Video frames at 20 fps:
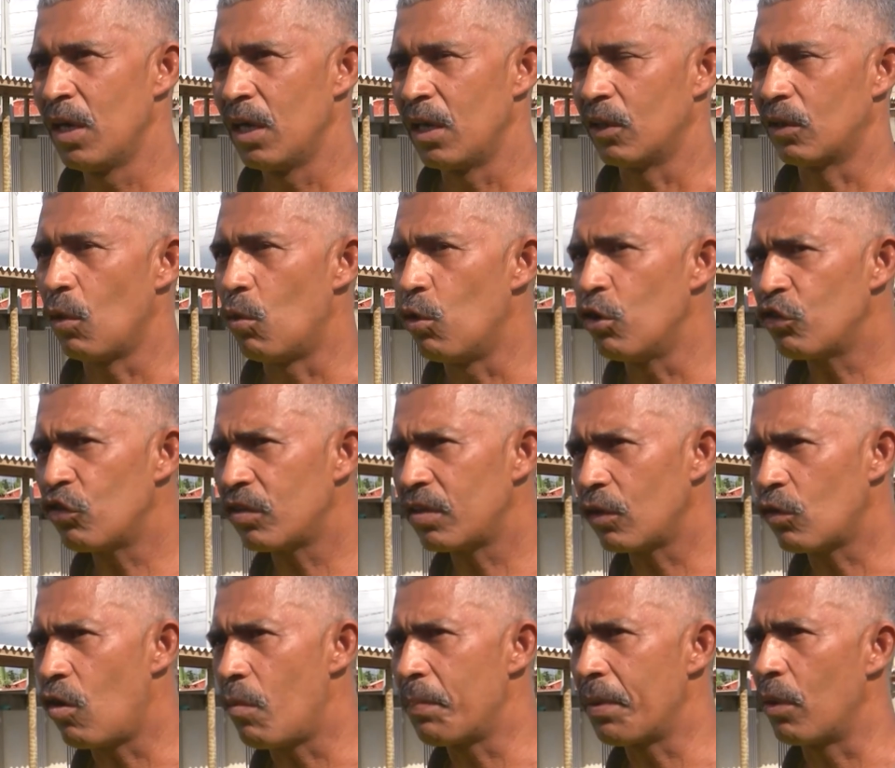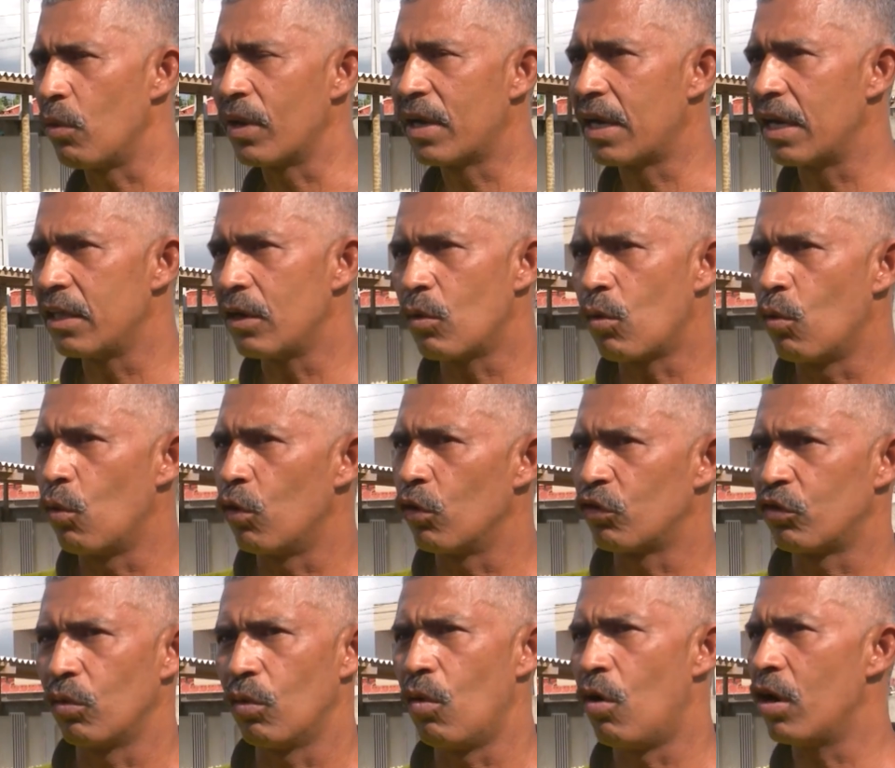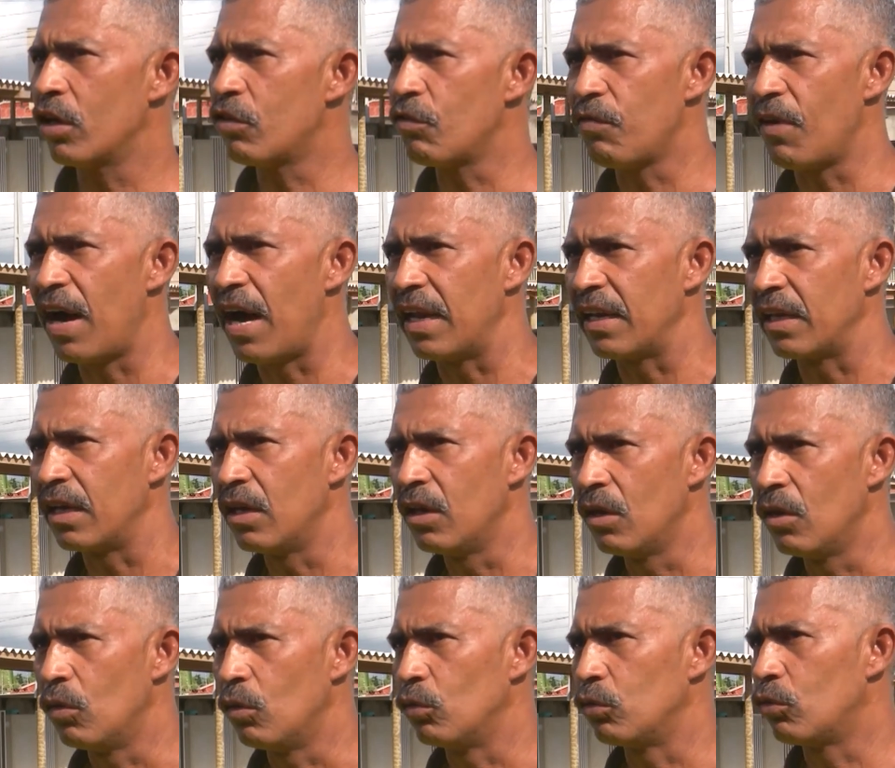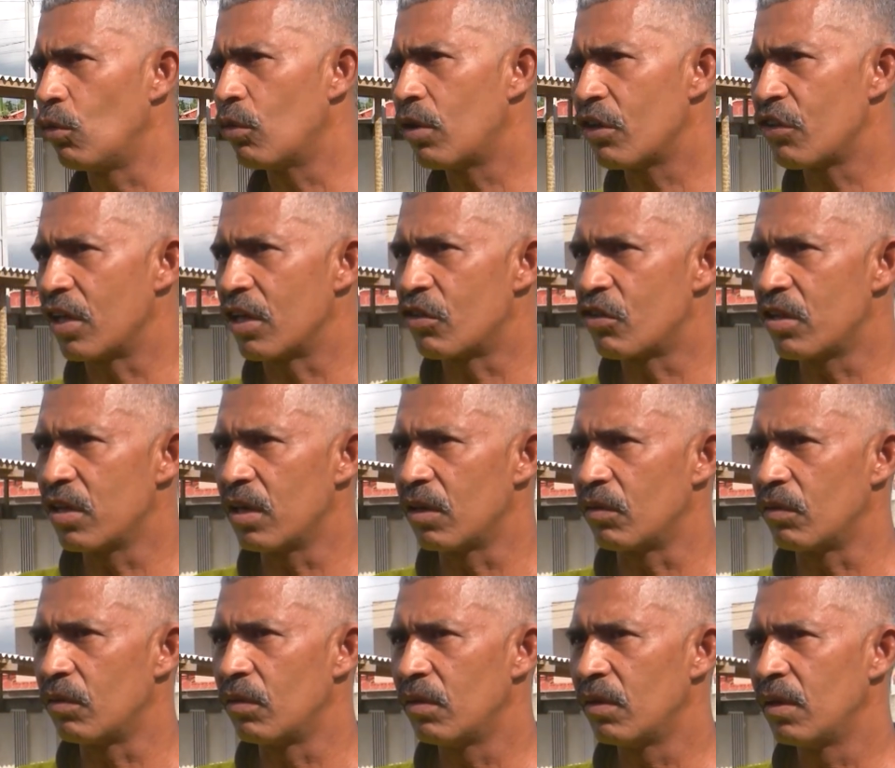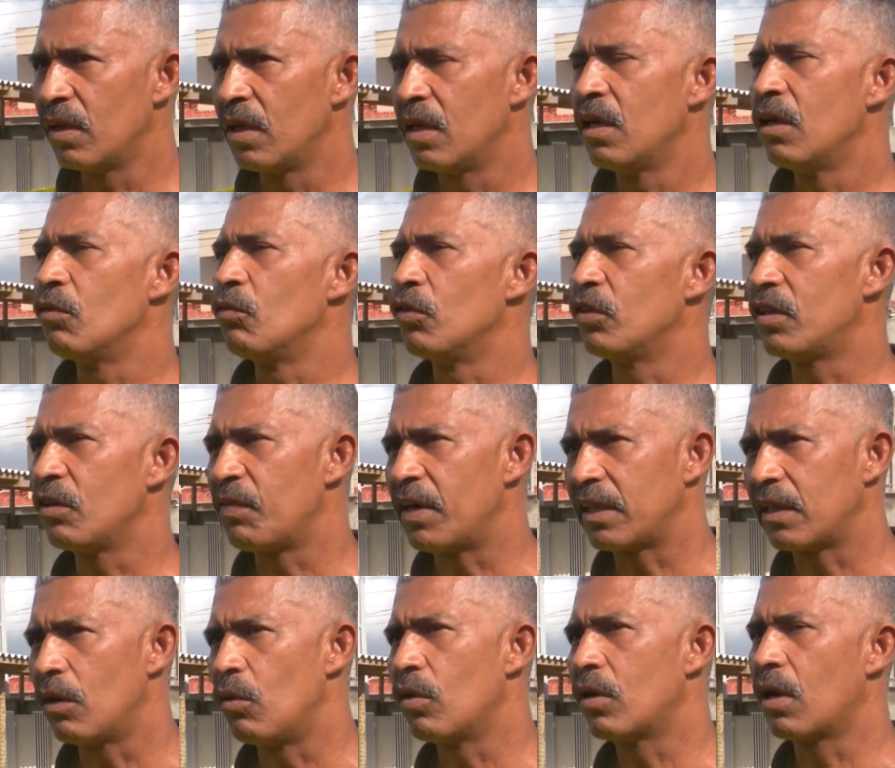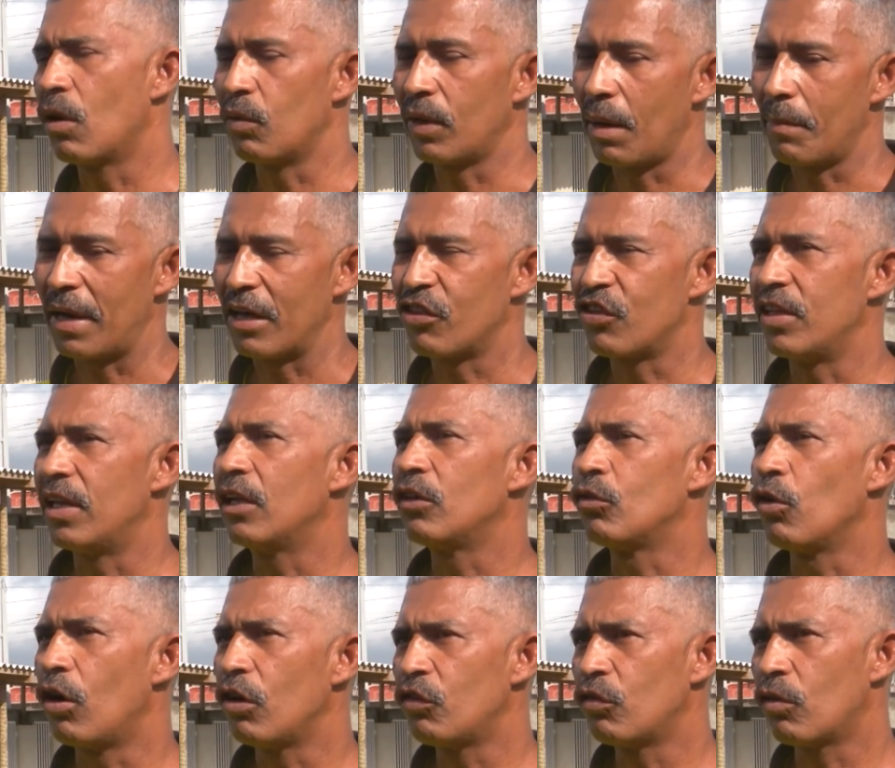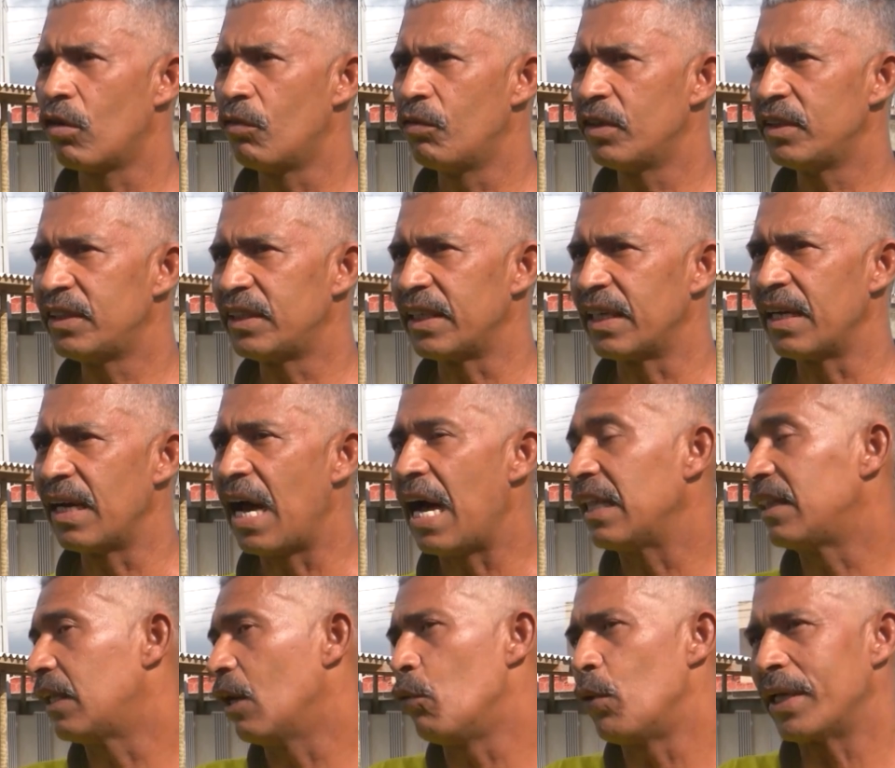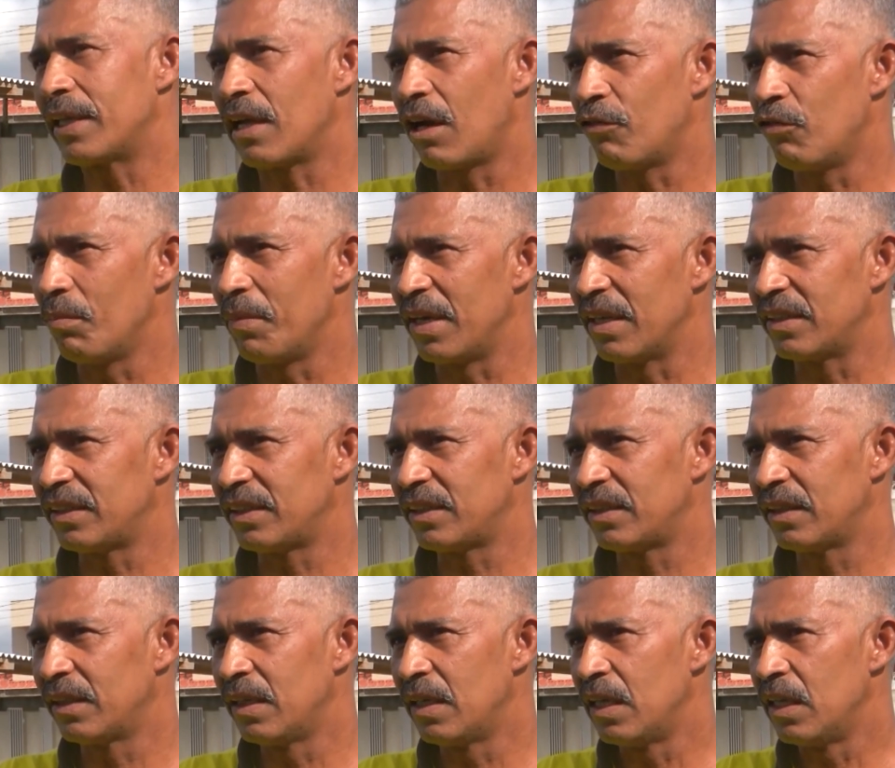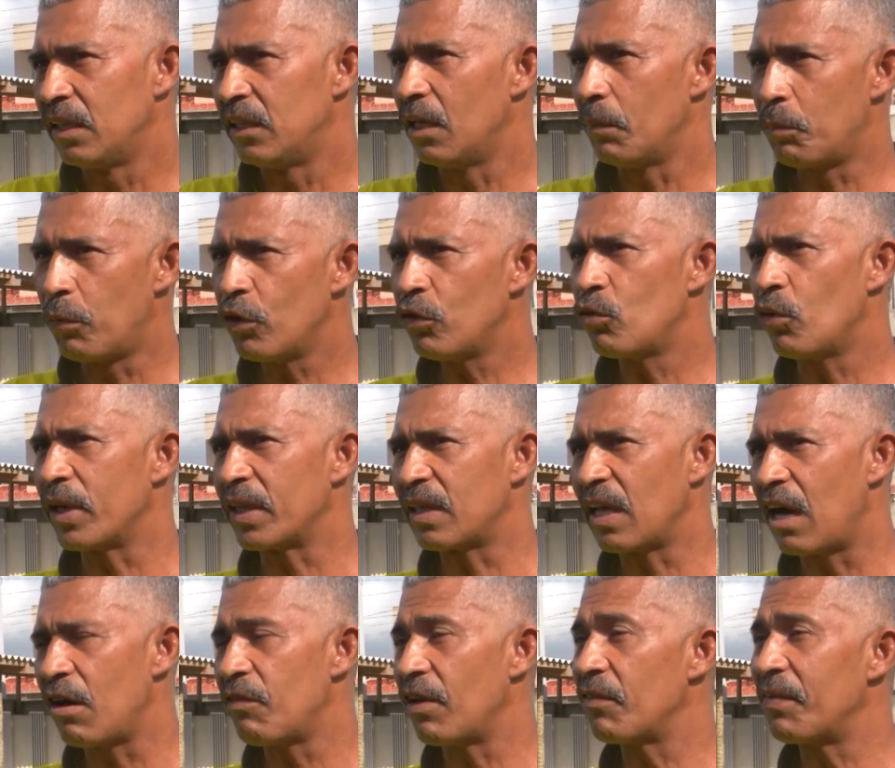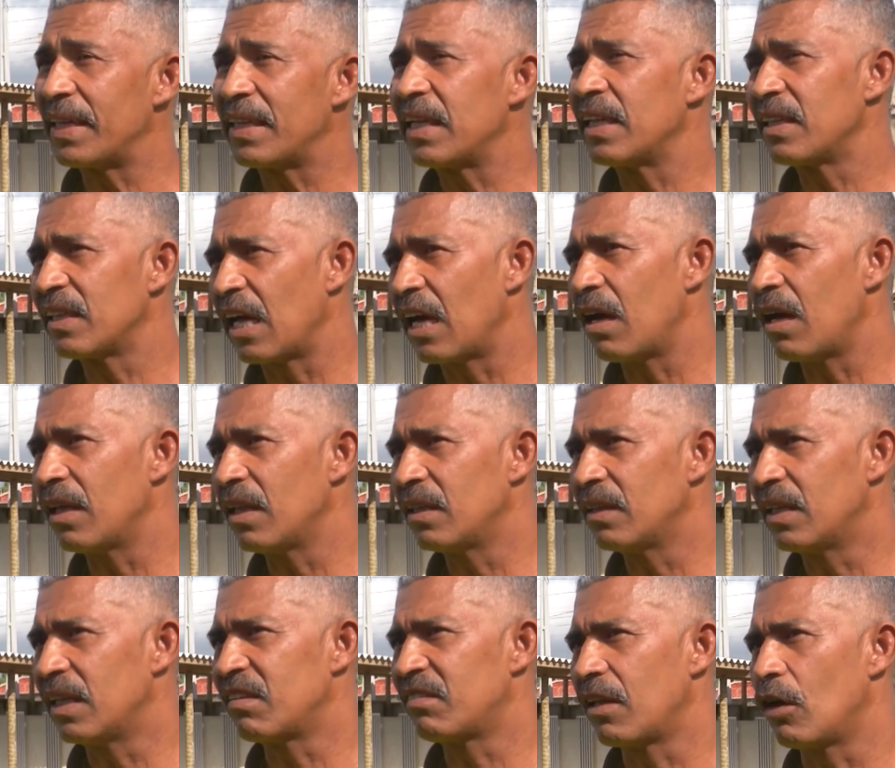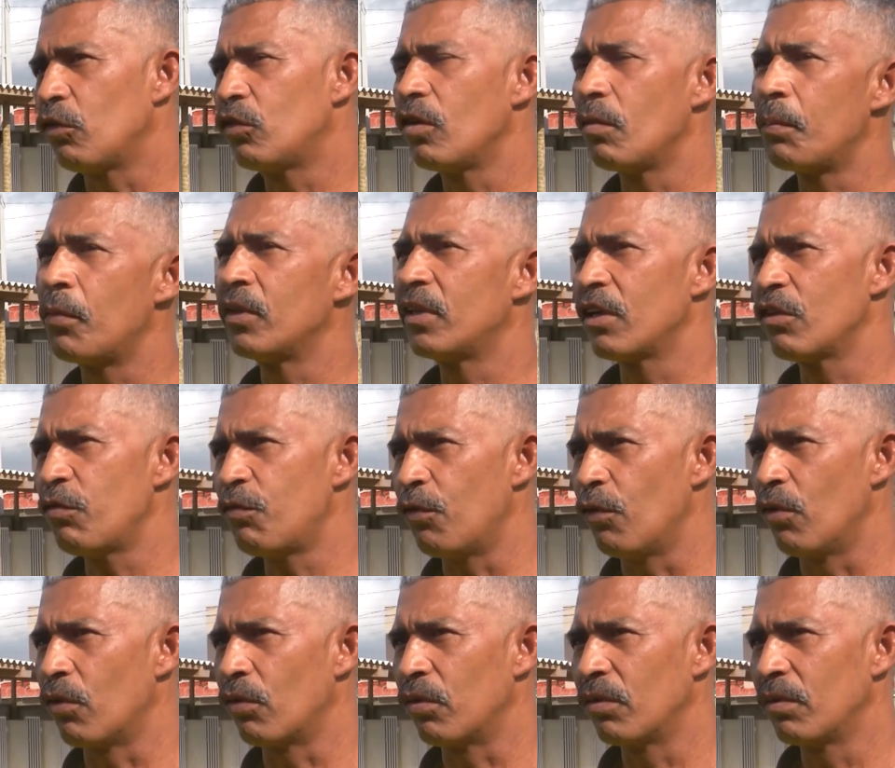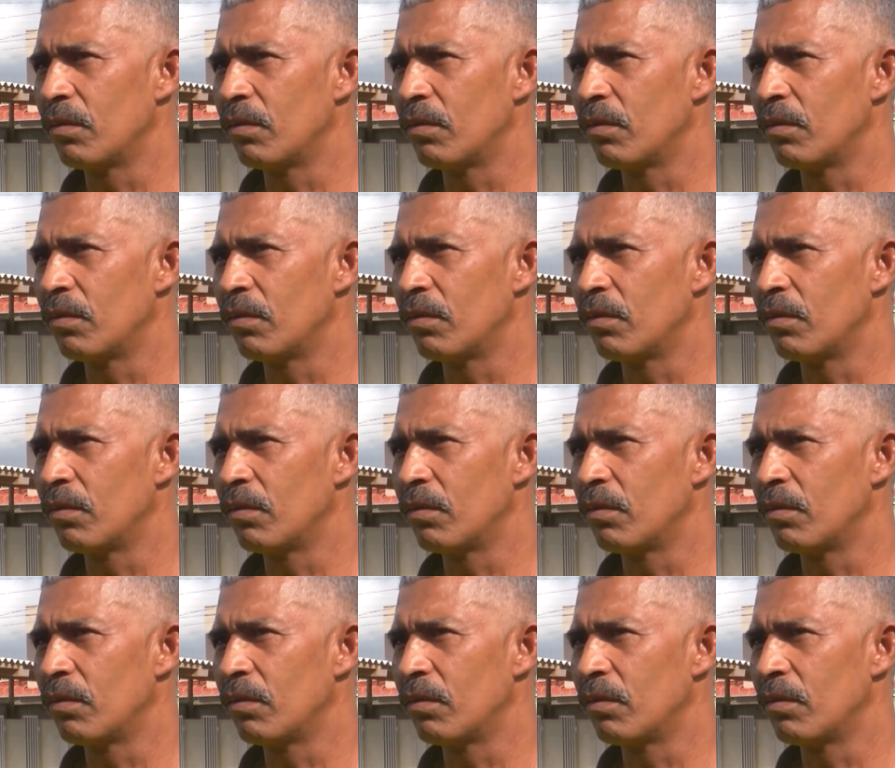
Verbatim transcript: Então hoje se você comprar um cane corso, um Rottweiler, um Dogo argentino, você vai ter um cão na matilha dócil com você até o oitavo mês. Depois do oitavo, ele vai tentar testar o seu poder de fogo,